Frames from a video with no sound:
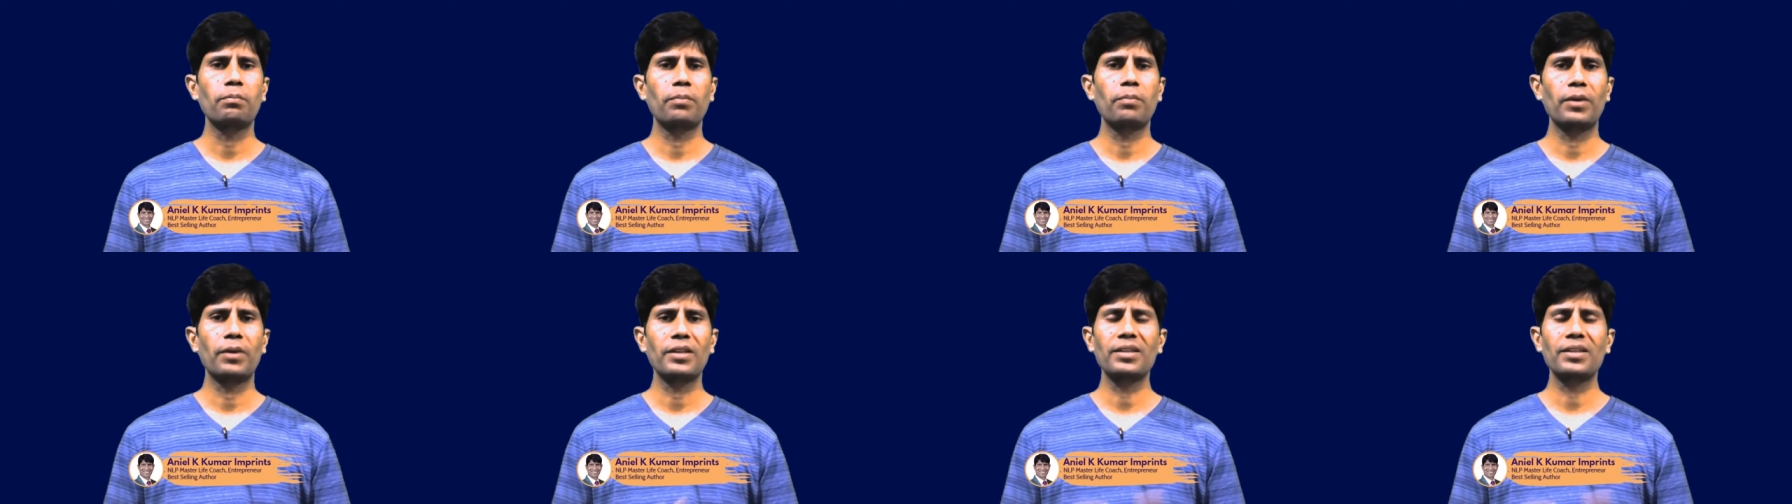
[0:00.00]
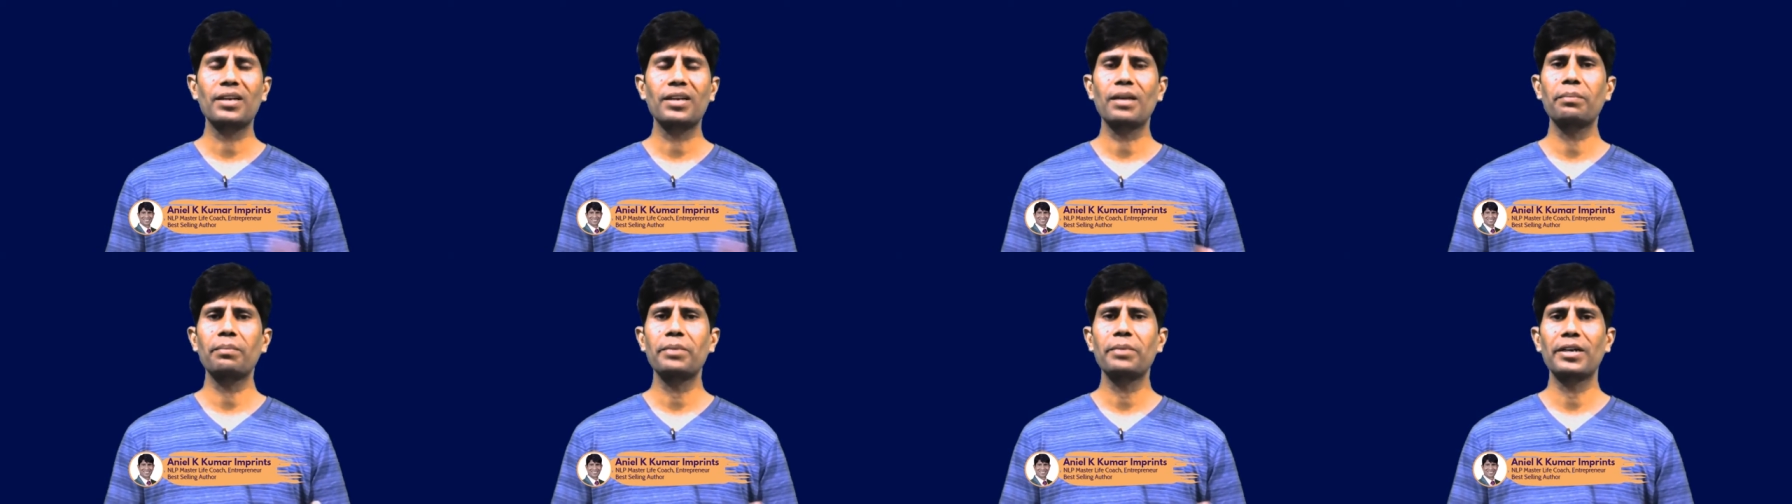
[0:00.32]

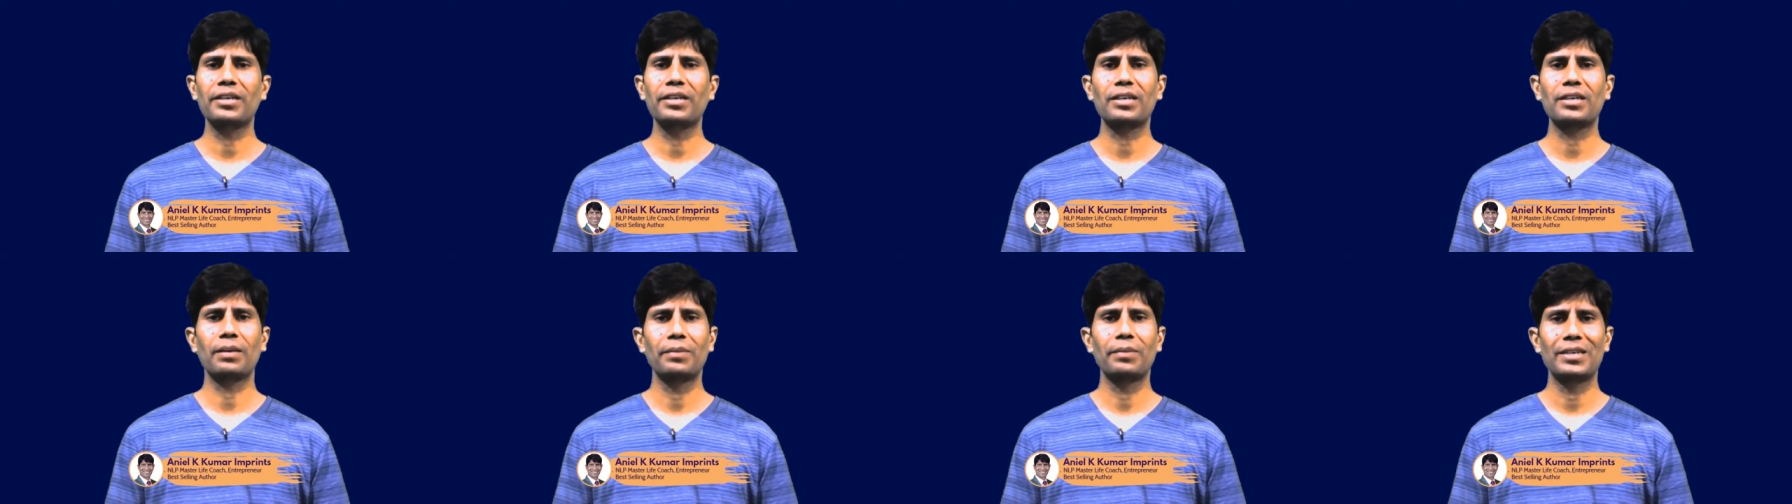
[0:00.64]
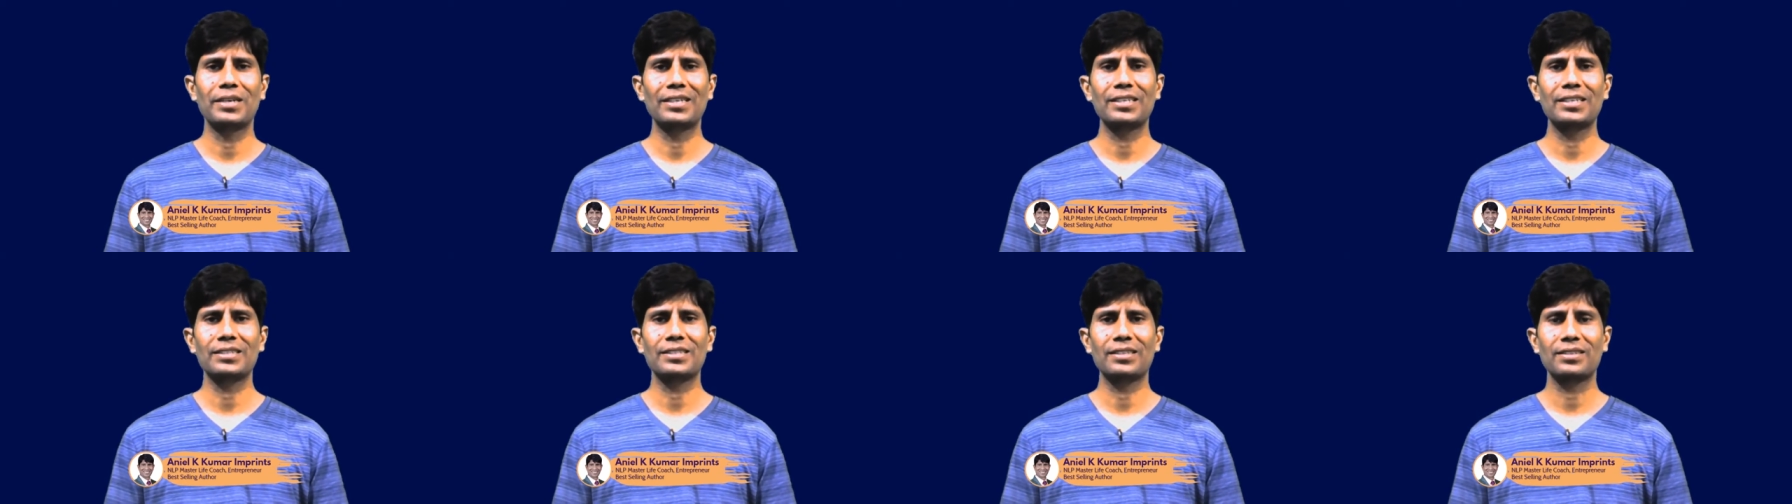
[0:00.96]
15 मिनट का
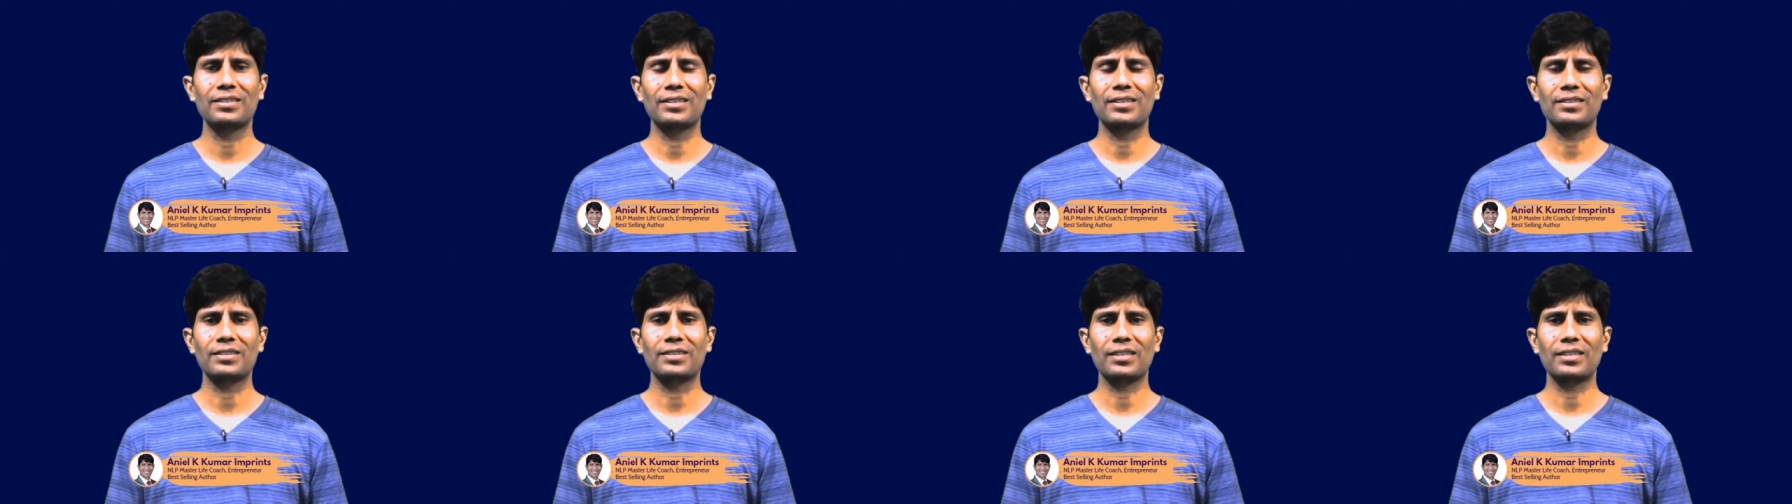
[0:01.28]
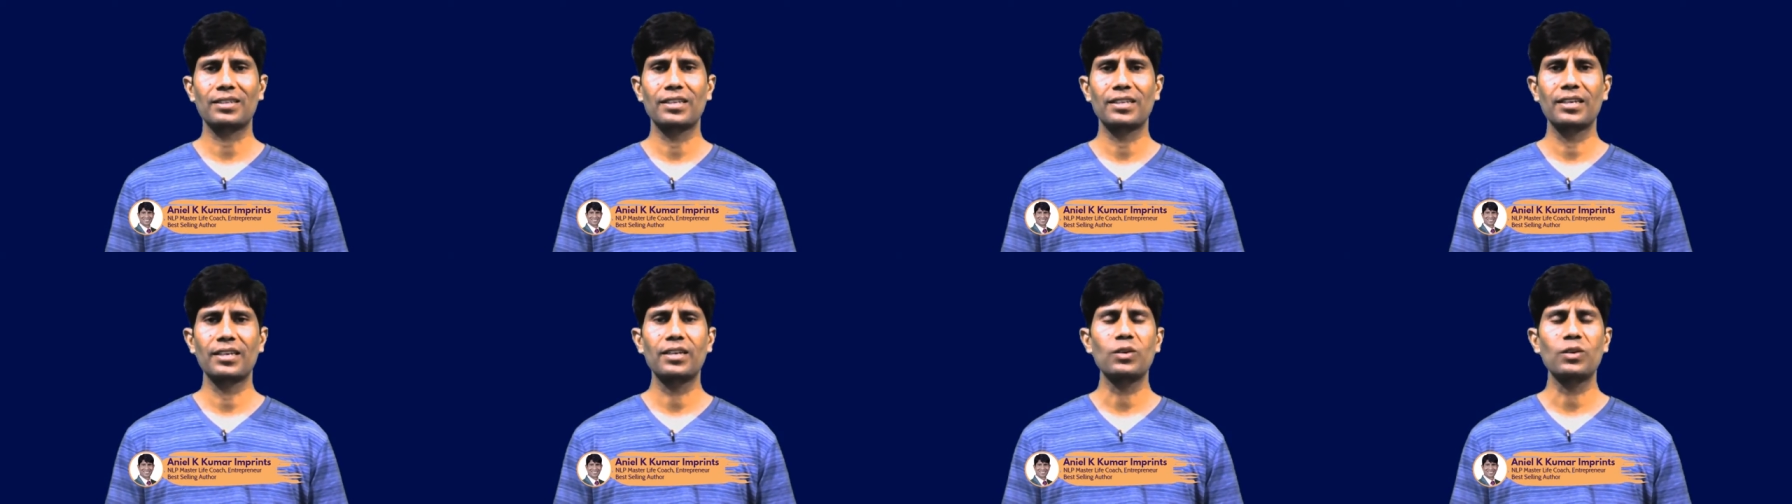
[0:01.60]
मेडिटेशन कर
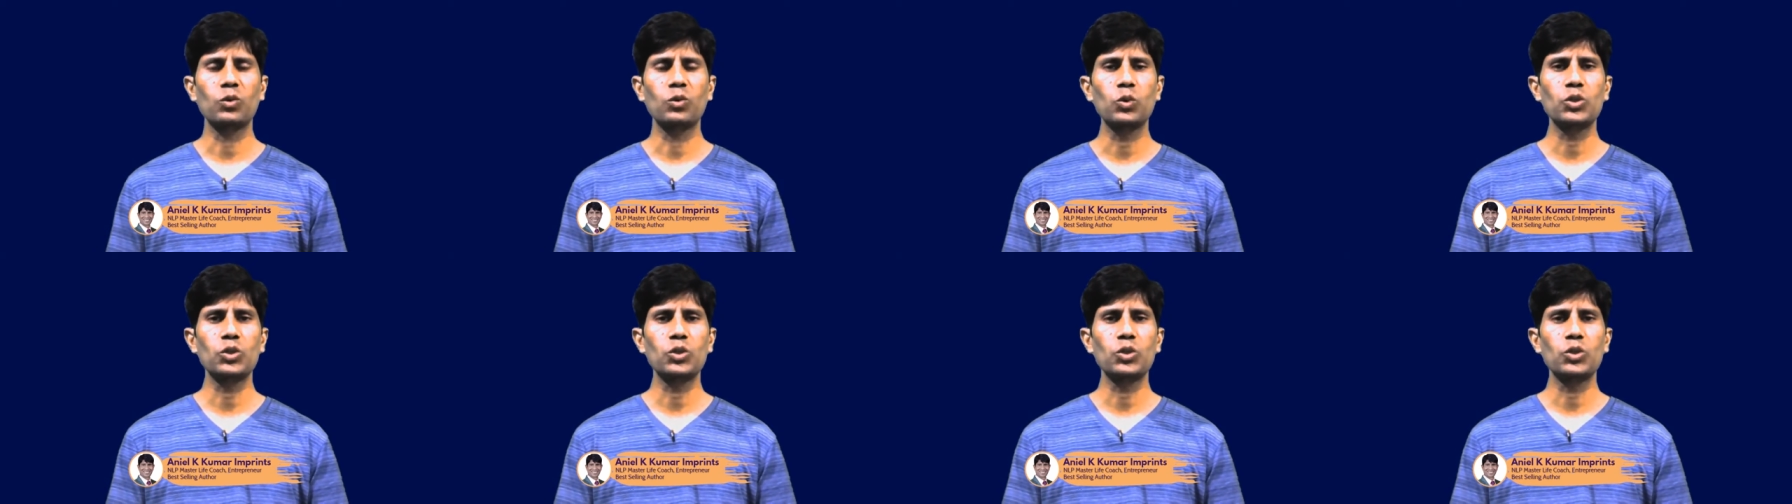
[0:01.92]
सकते हैं